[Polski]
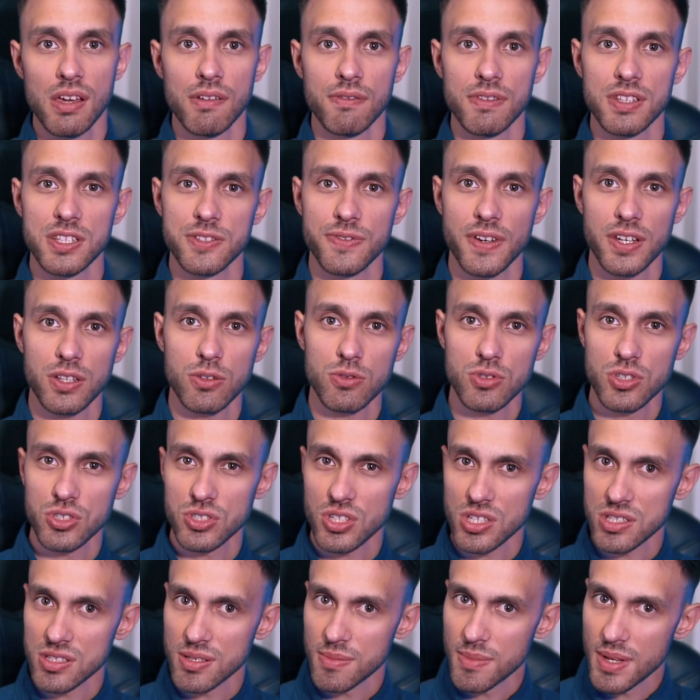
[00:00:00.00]
Więc warto się
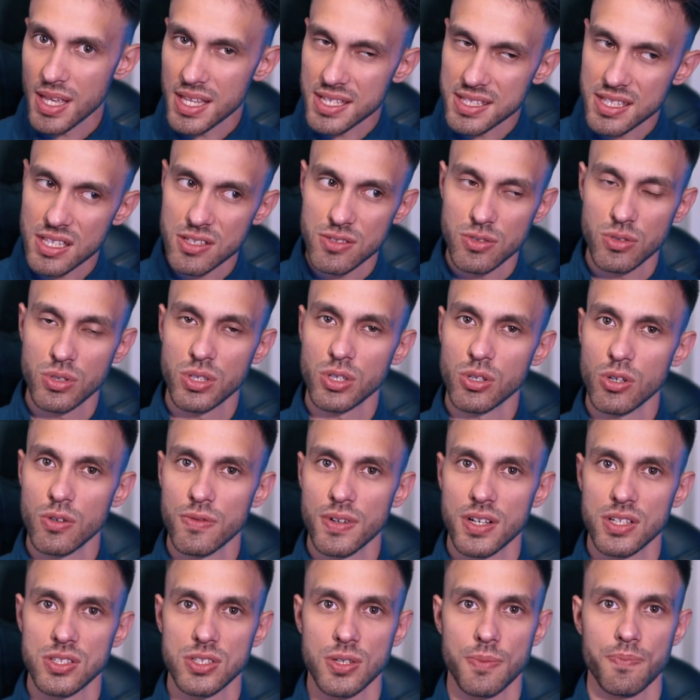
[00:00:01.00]
czasem
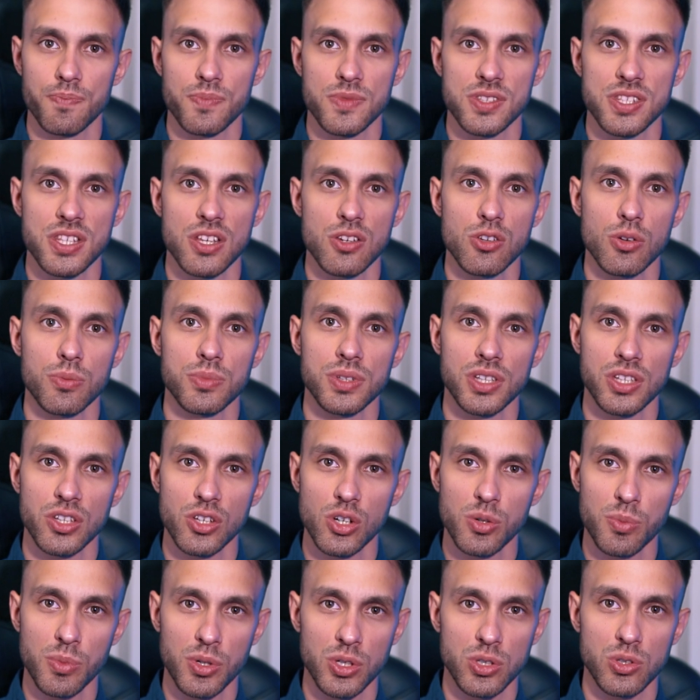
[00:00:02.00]
zasugerować serią
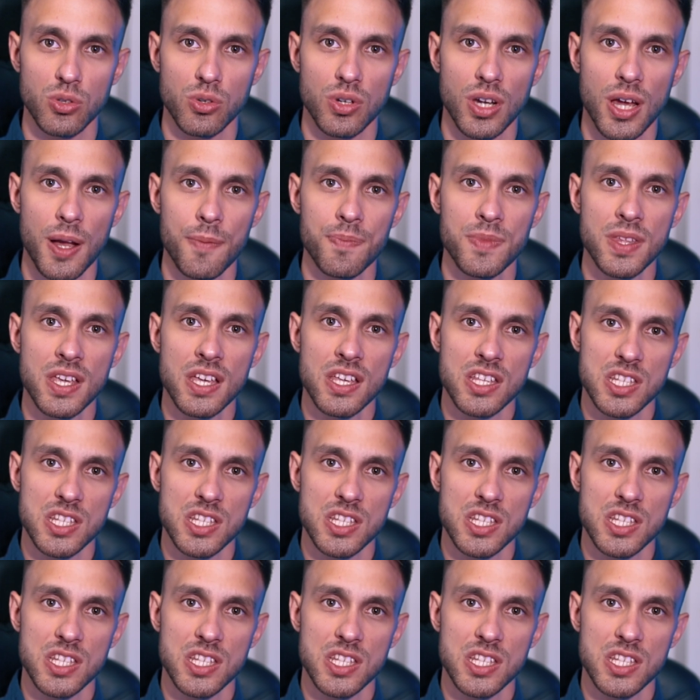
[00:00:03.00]
danego monitora,